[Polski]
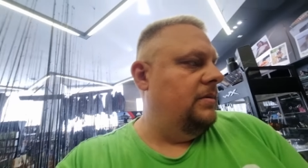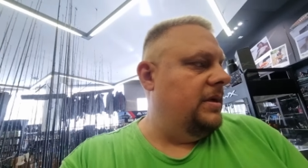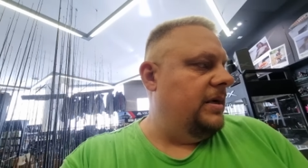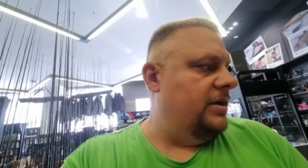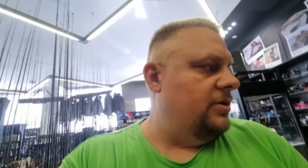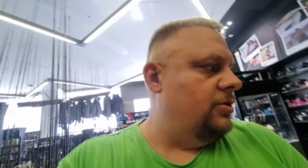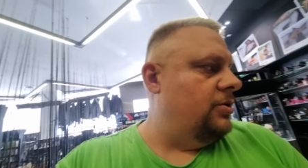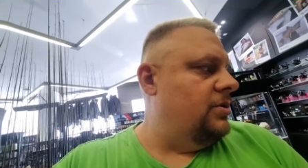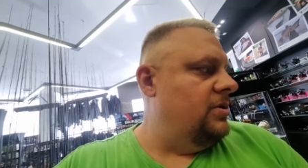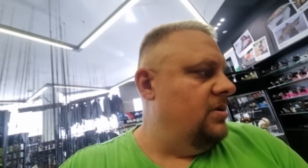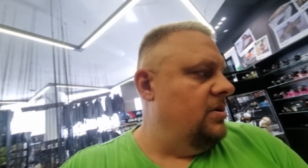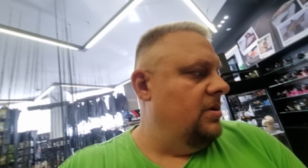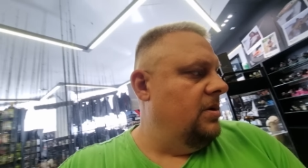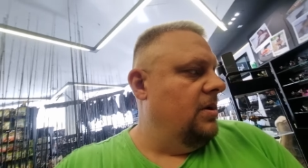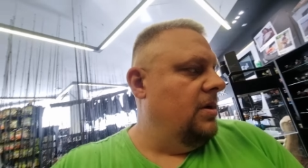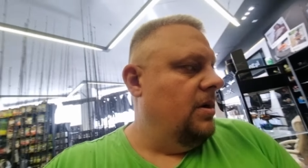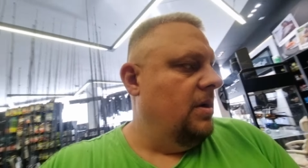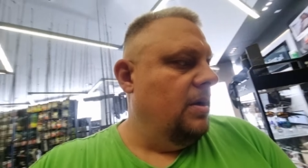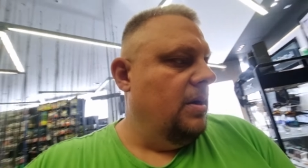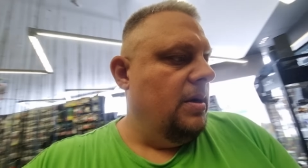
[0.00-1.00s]
też
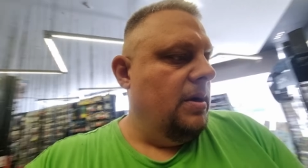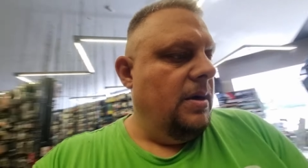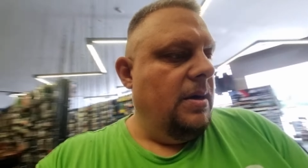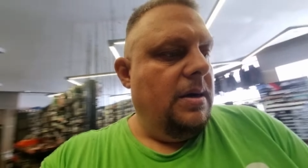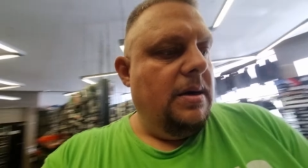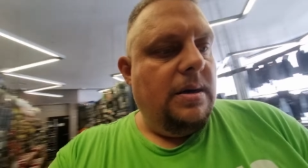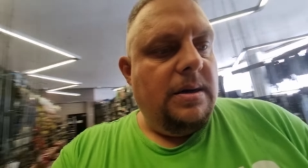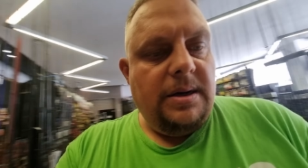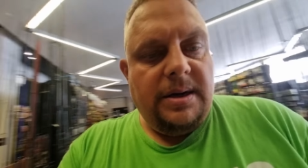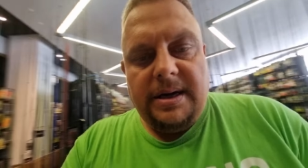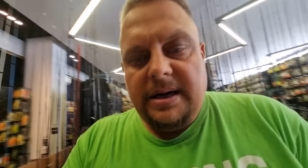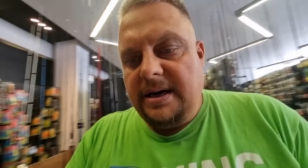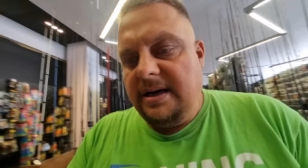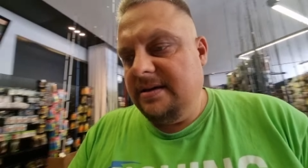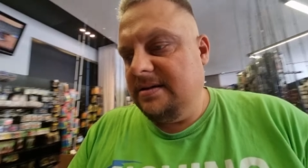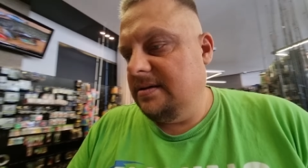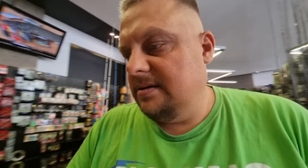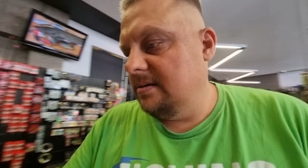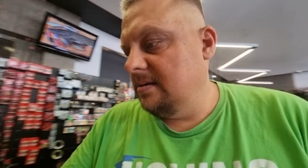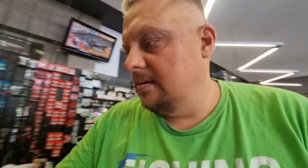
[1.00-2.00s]

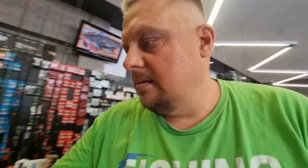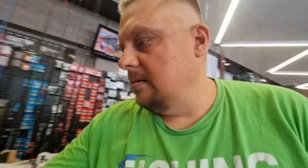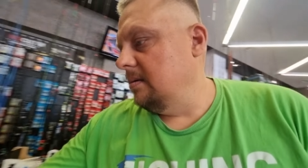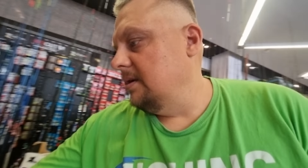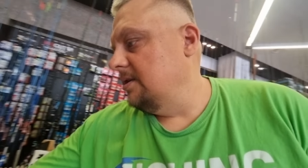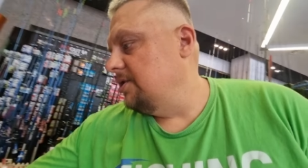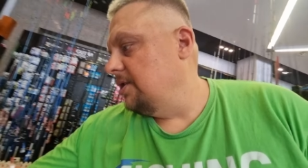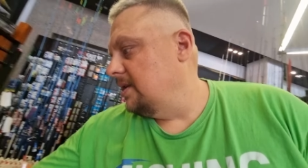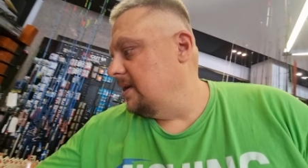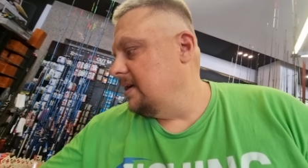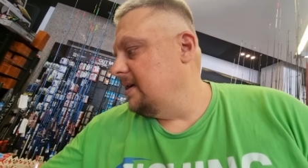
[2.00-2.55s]
jest, o jeszcze